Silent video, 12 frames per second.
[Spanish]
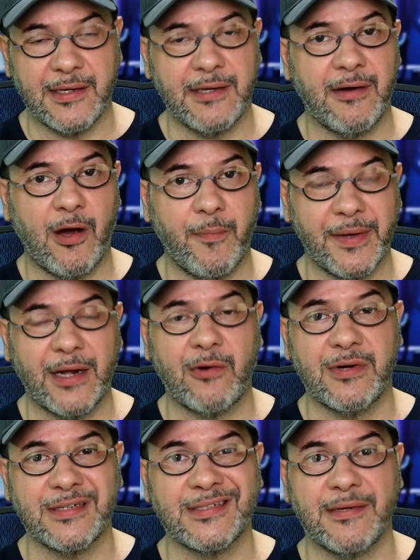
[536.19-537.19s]
iban a operar
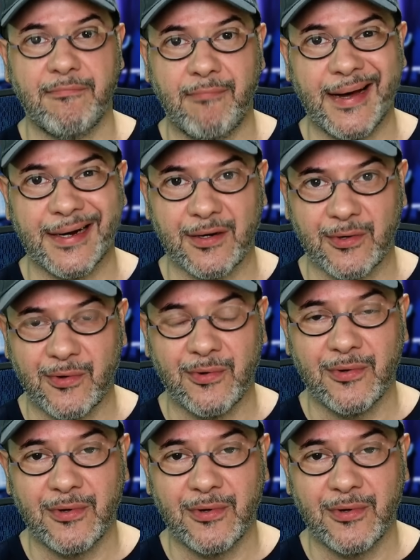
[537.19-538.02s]
con ese marco.